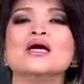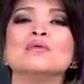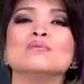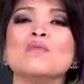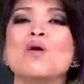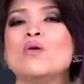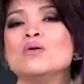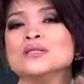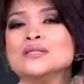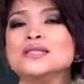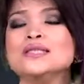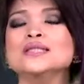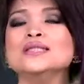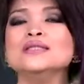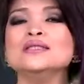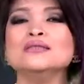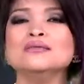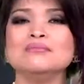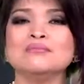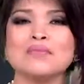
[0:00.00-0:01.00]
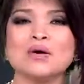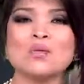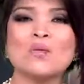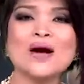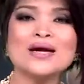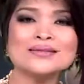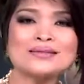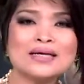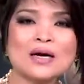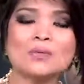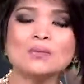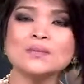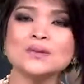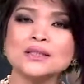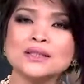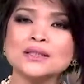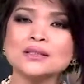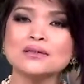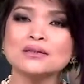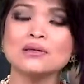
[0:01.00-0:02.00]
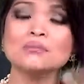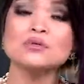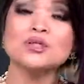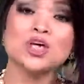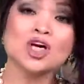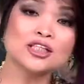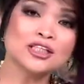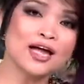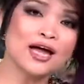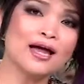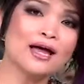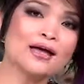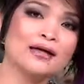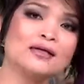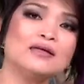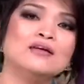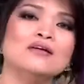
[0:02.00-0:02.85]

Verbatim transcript: bốn thứ mà quan trọng nhất trong cơ thể